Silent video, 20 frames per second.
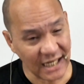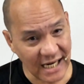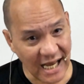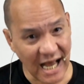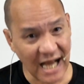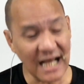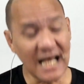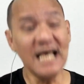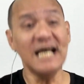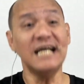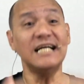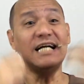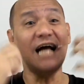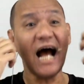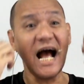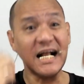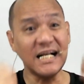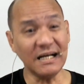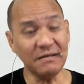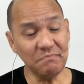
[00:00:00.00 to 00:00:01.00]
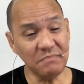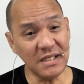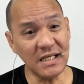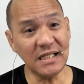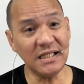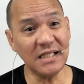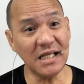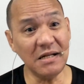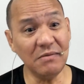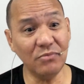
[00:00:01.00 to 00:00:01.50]
lang,
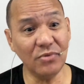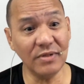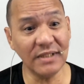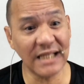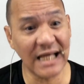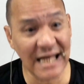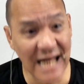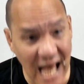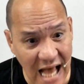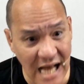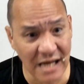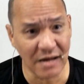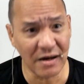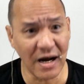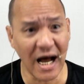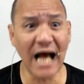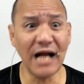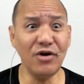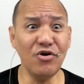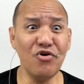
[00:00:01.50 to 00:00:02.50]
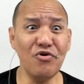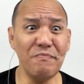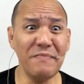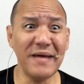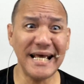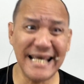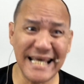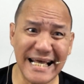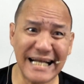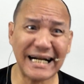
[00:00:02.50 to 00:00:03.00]
gagamitin mo na lang. Anong
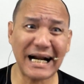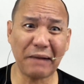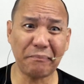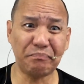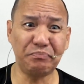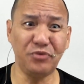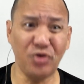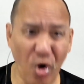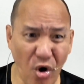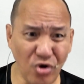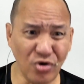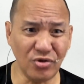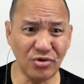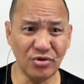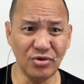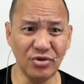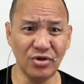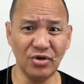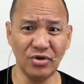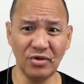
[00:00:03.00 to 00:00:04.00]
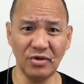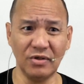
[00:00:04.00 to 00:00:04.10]
mahirap doon?